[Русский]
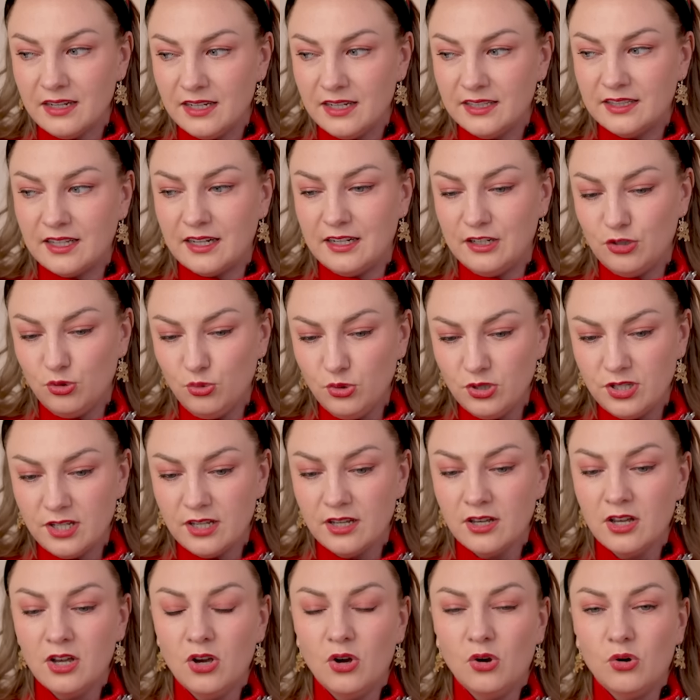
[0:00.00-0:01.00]
Это люди,
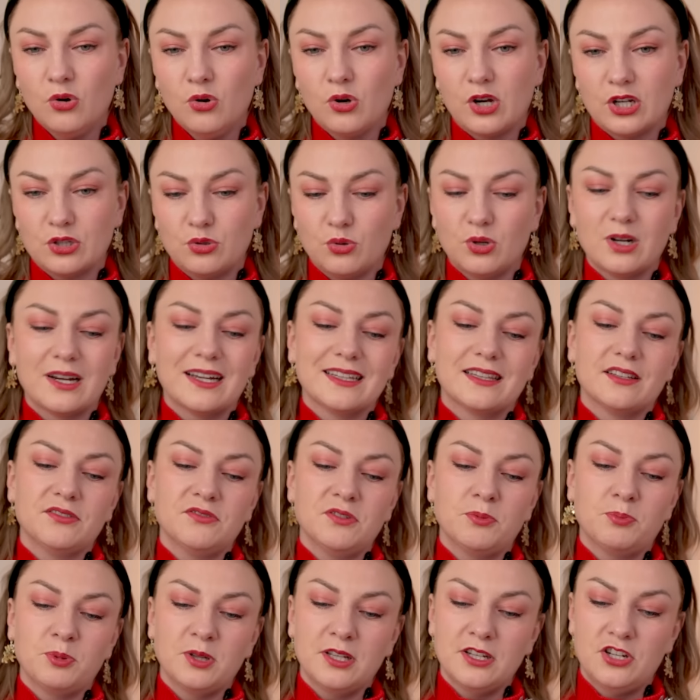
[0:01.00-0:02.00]
у которых это
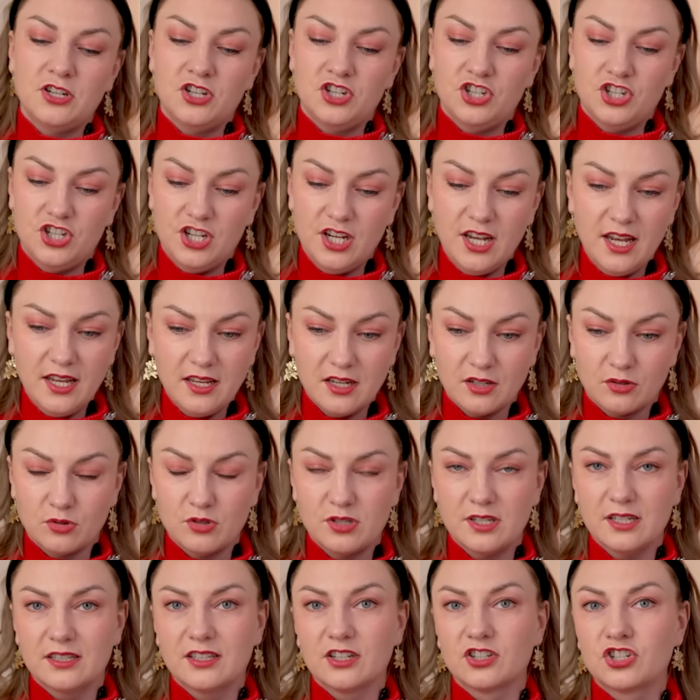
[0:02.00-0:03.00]
воплощение, то
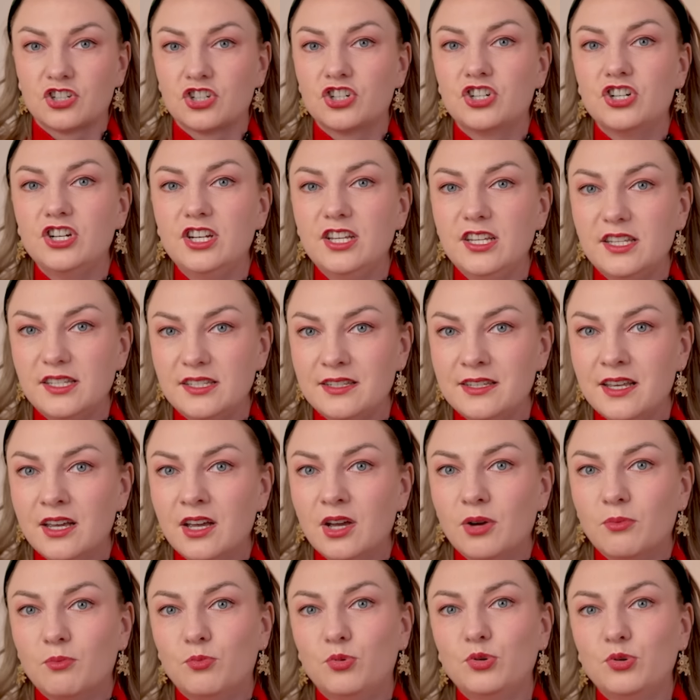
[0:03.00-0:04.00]
есть эта жизнь
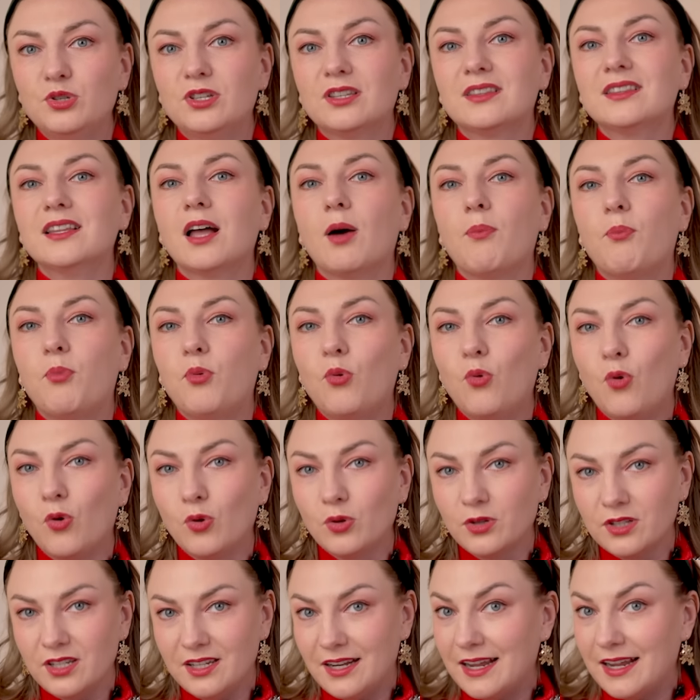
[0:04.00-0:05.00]
будет
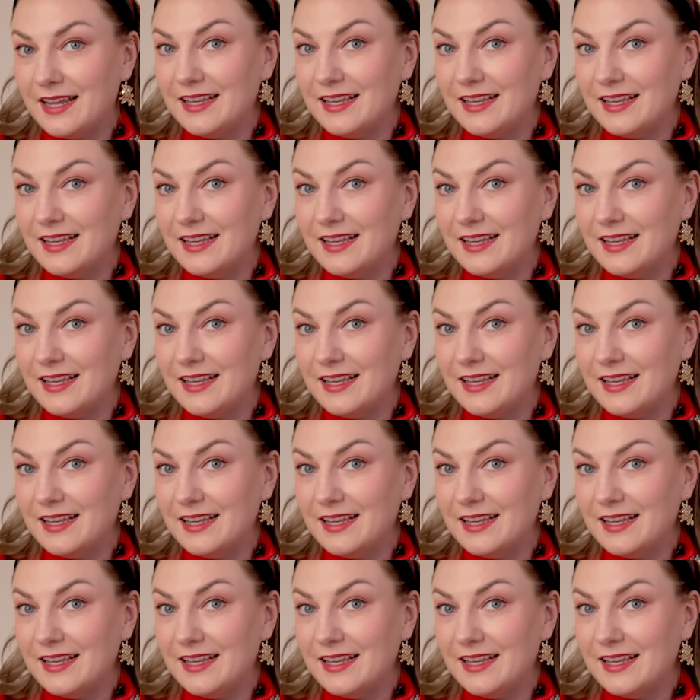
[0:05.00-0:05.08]
наполнена